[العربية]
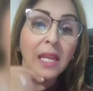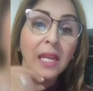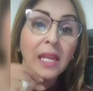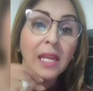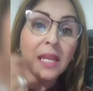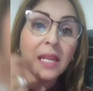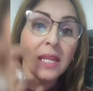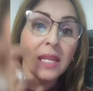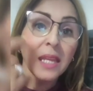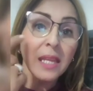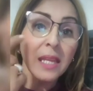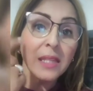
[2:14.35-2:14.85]

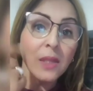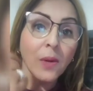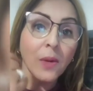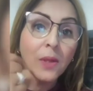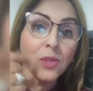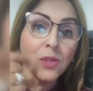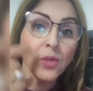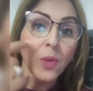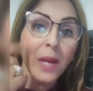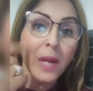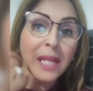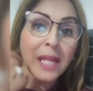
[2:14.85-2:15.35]
لانه
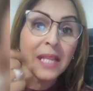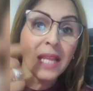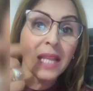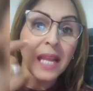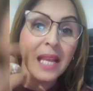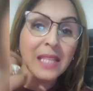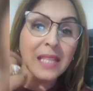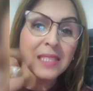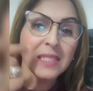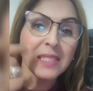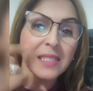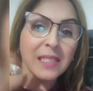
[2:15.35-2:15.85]
عنده واحد
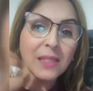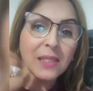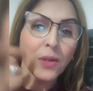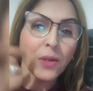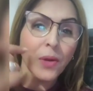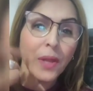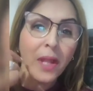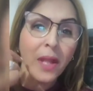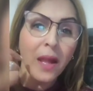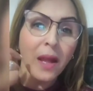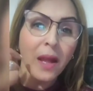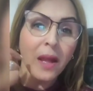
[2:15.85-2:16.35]
الحاسه
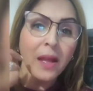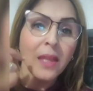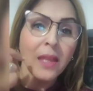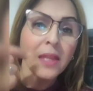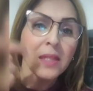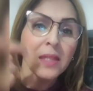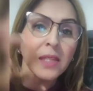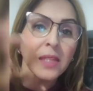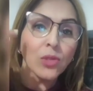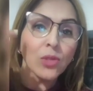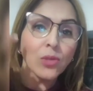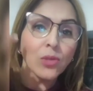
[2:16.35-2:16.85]
اخرى
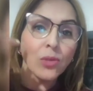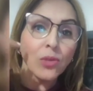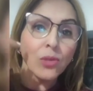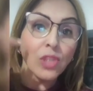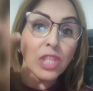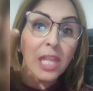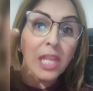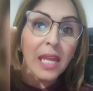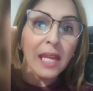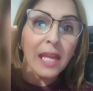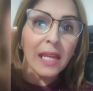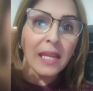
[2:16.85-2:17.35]
كتكون
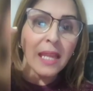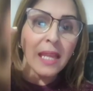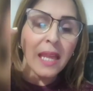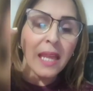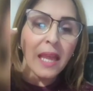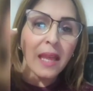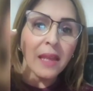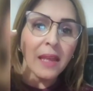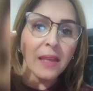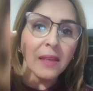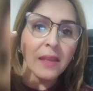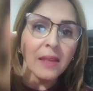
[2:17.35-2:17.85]
شاغلاه